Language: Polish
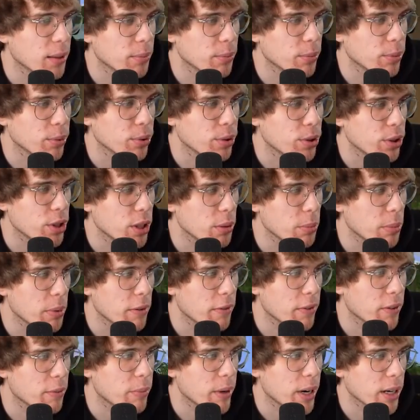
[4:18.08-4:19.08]
musimy
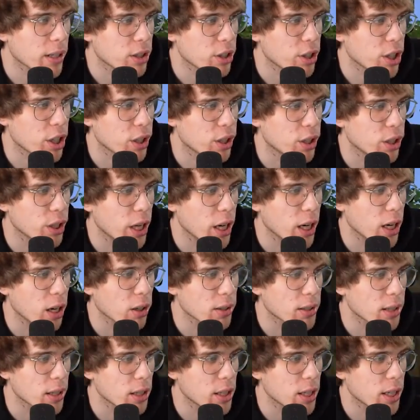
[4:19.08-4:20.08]
wybrać jednego
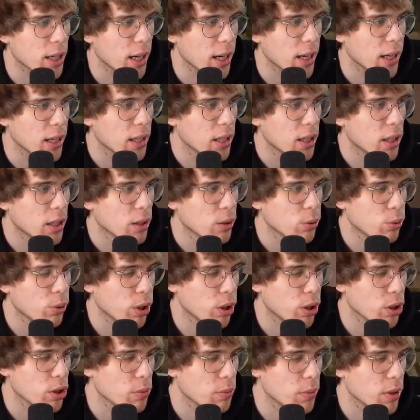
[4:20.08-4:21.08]
osadnika,
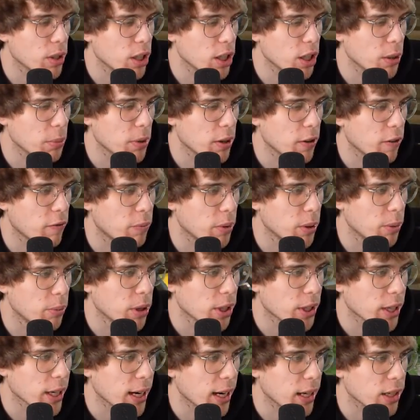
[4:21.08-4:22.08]
którego zmienimy w
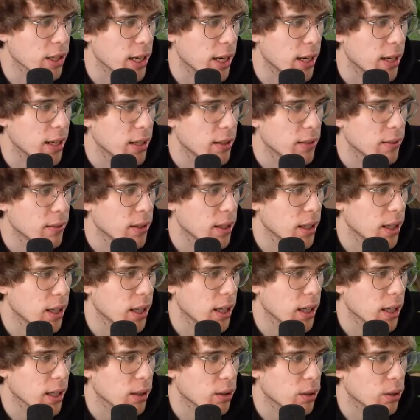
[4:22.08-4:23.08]
bibliotekarza.
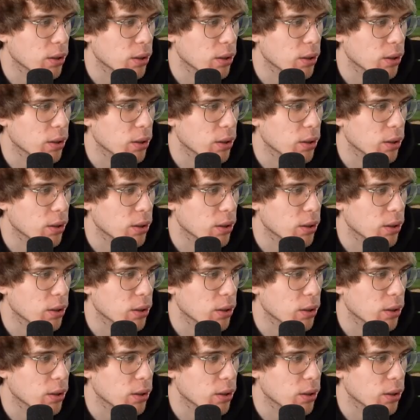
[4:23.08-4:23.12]
E,